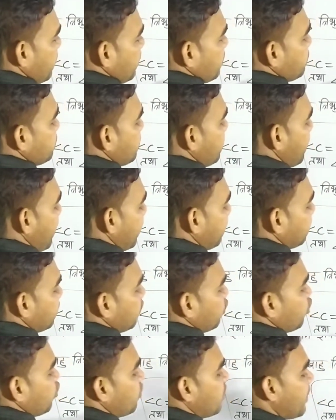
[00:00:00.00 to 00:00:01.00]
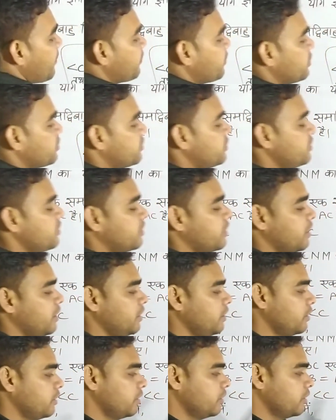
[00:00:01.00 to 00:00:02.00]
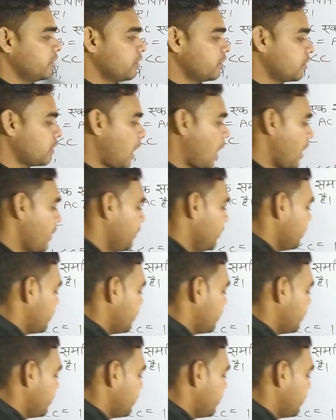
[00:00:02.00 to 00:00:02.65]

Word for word: एन समांतर होगा बीसी के अब